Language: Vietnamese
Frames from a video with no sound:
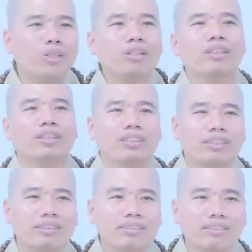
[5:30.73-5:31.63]
lo cho người
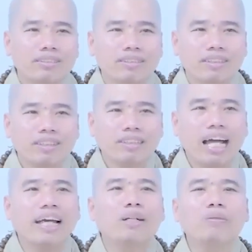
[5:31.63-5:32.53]

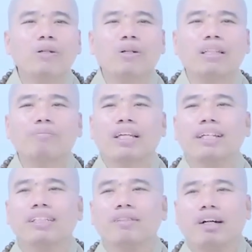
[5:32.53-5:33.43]
ai cũng đều có tâm
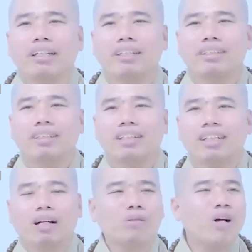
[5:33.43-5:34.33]
thiện như vậy hết
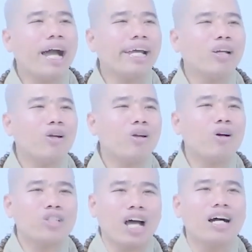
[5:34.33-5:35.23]
không có ai
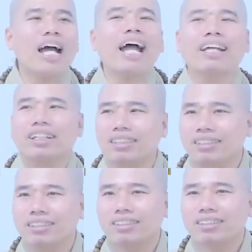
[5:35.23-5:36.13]
lo sợ ai hết
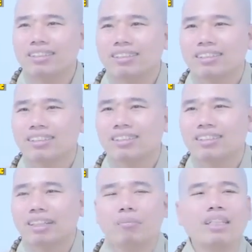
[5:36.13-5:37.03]
vì